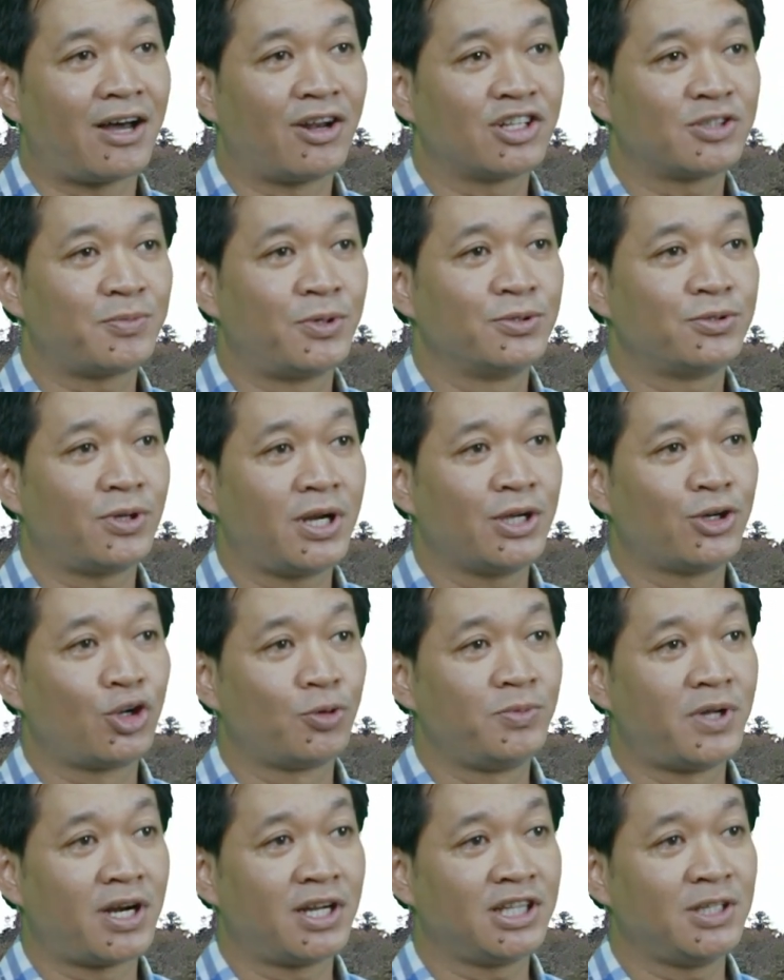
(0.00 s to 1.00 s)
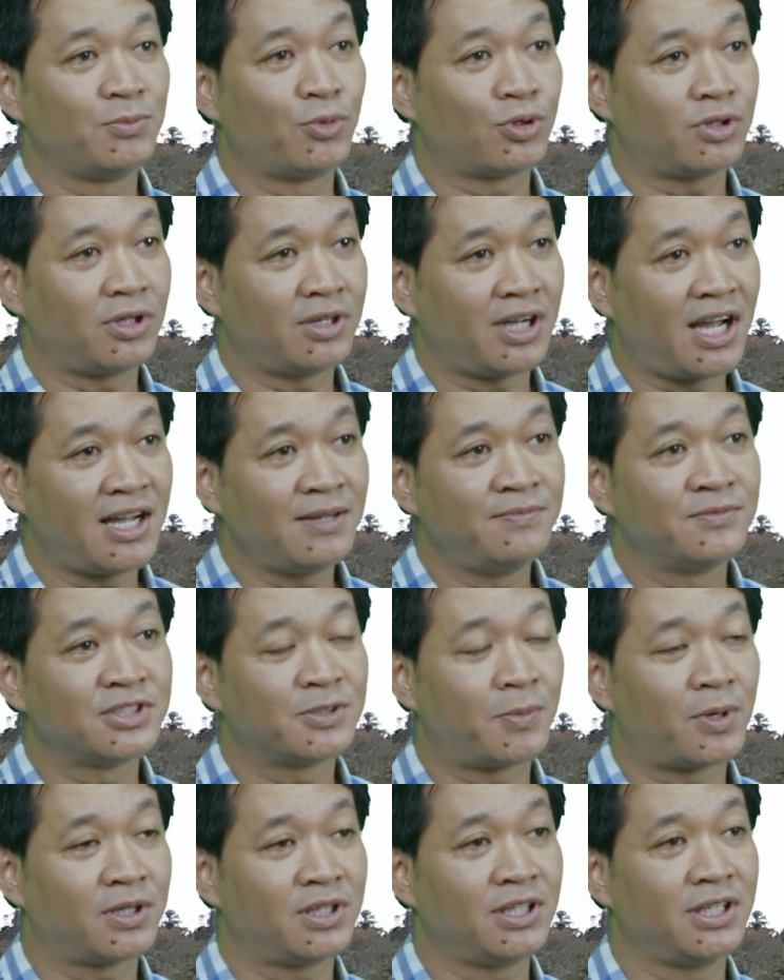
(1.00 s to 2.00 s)
Kalau sponsornya grup dari Timur Tengah
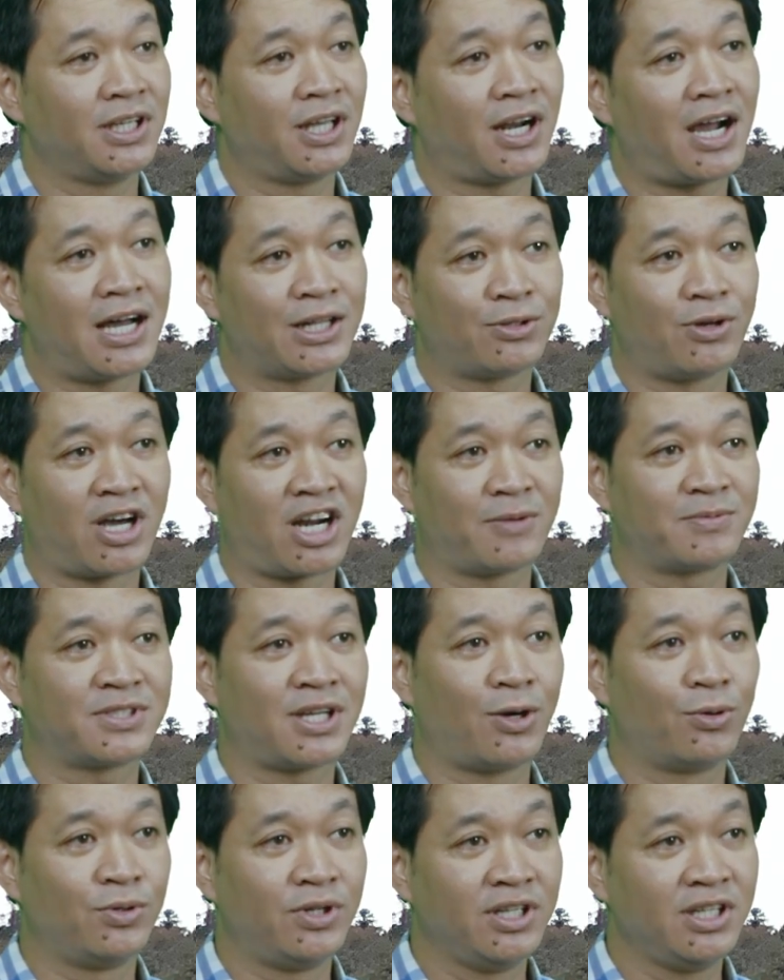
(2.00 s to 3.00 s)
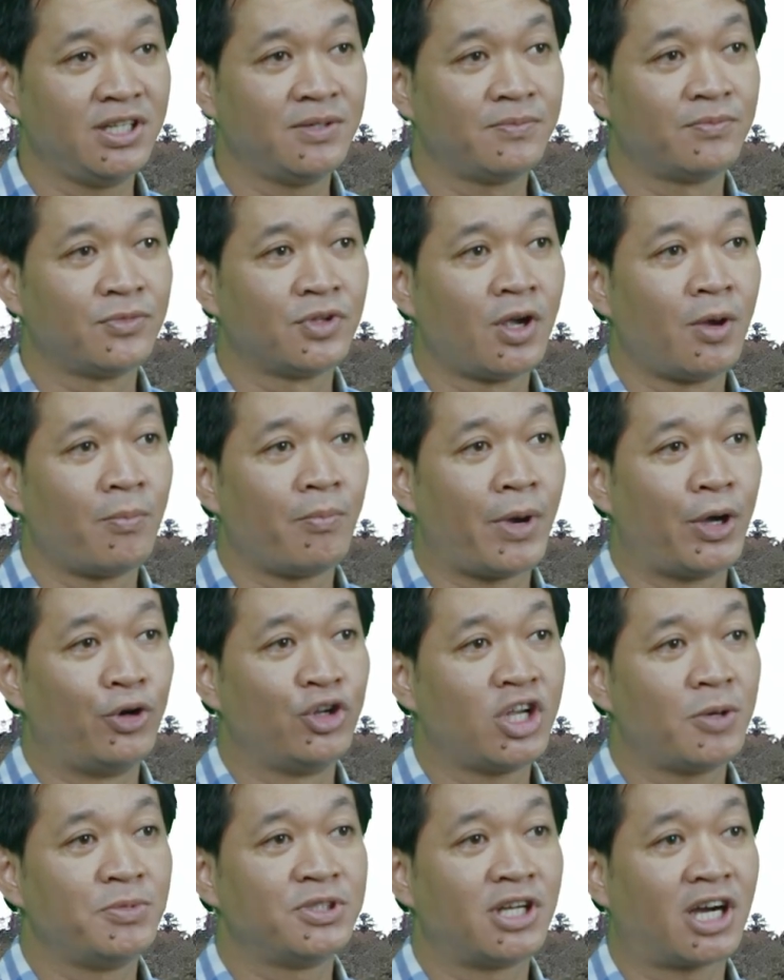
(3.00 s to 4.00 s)
seperti Irak atau Arab Saudi,
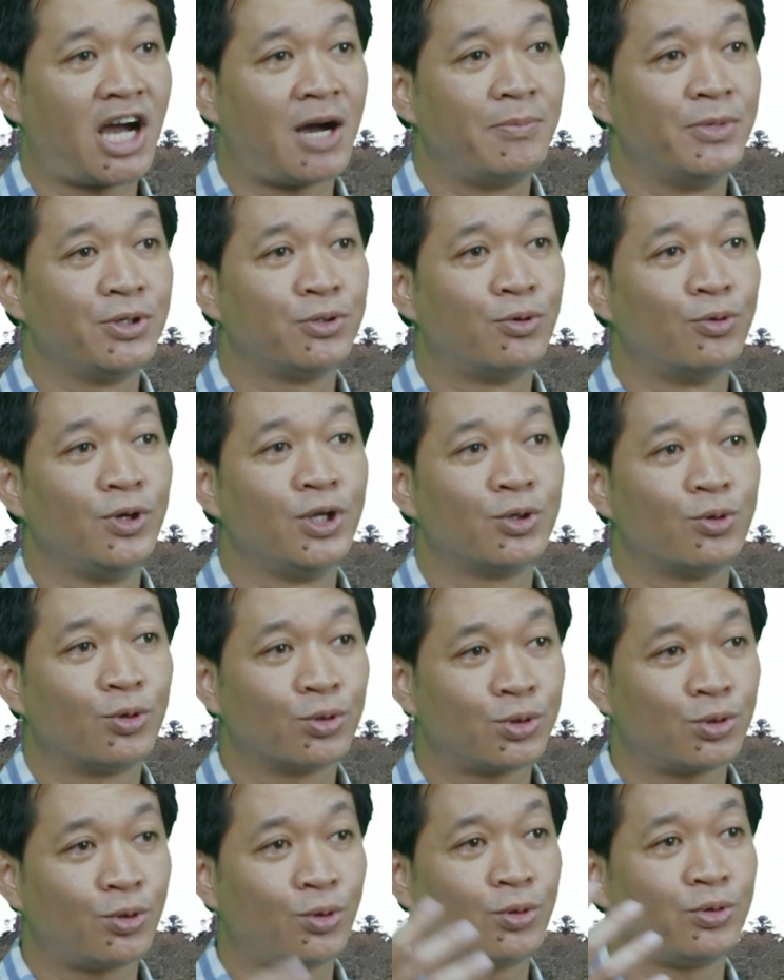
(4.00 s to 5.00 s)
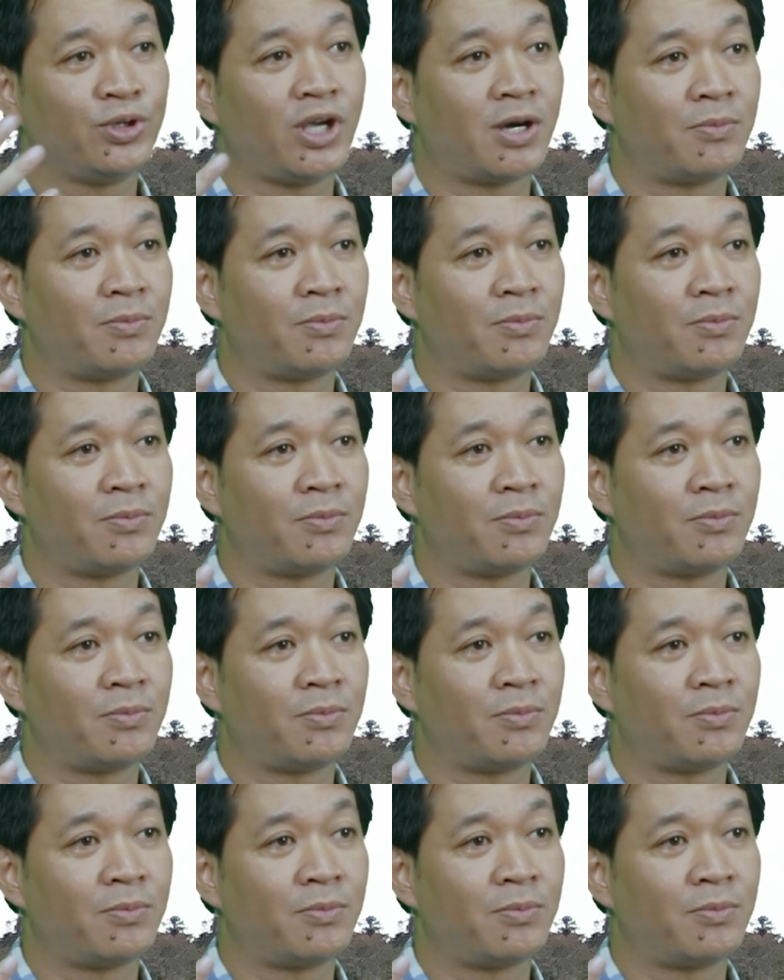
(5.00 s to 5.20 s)
yang bisa kami guling utuh